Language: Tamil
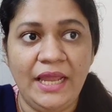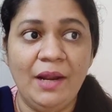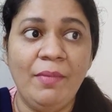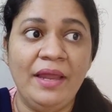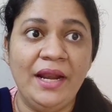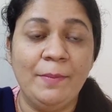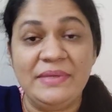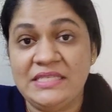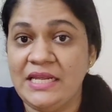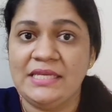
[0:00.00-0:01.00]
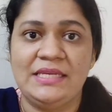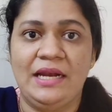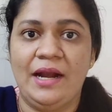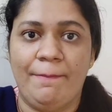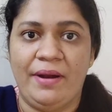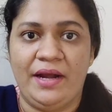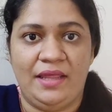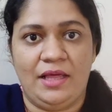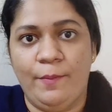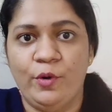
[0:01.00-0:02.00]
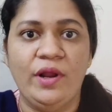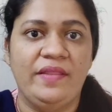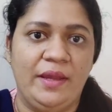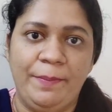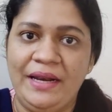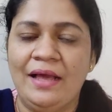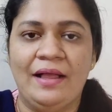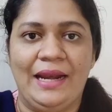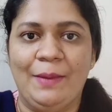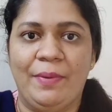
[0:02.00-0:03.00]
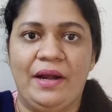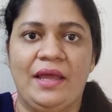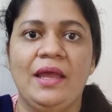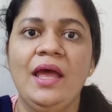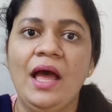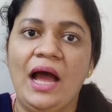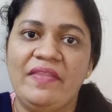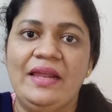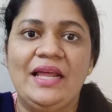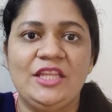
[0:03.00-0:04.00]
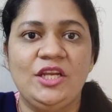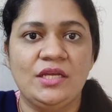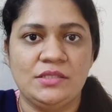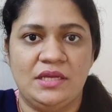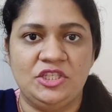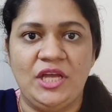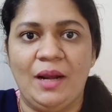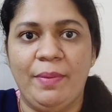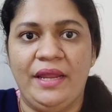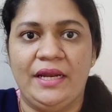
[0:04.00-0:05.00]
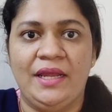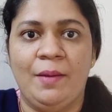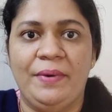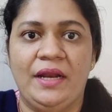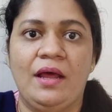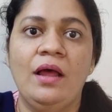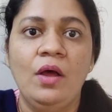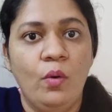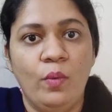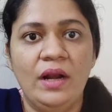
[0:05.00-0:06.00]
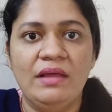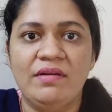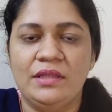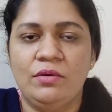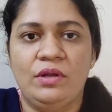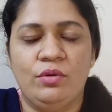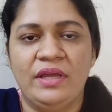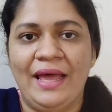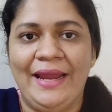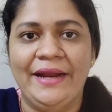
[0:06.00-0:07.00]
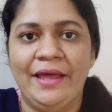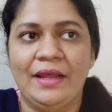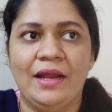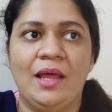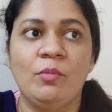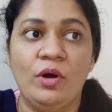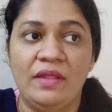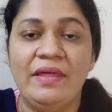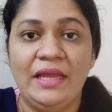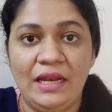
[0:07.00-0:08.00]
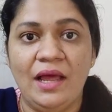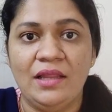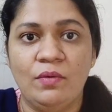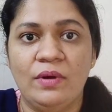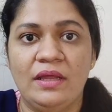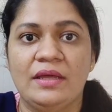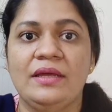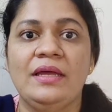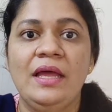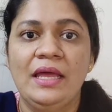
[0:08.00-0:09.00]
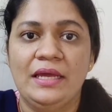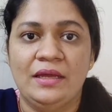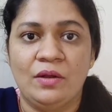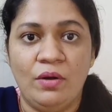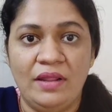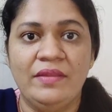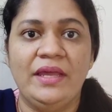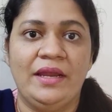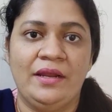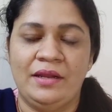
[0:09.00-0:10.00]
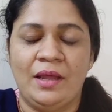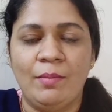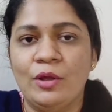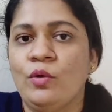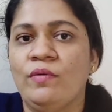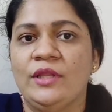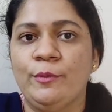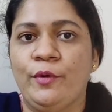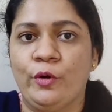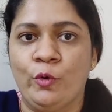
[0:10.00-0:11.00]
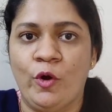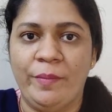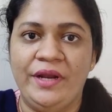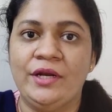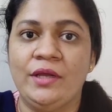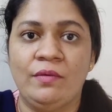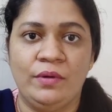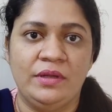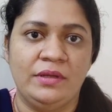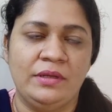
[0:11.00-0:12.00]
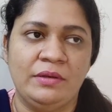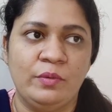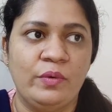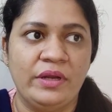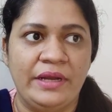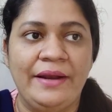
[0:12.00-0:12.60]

என்ன மாதிரியான மிஸ்டேக்ஸ் எல்லாம் நான் பண்ணேன் அதுக்கப்புறம் நான் அதை எப்படிலாம் கரெக்ட் பண்ணேன் அது எல்லாத்தையும் நான் ஷேர் பண்ணிக்கிட்டேன் அப்படின்னா உங்களுக்கு வந்து ஒரு ஒரு கைடாக இருக்கலாம் குழந்தை இல்லாதவங்களுக்கு குழந்தை நம்மளுக்கும் வந்து பிறக்கும் அப்படின்ற ஒரு ஒரு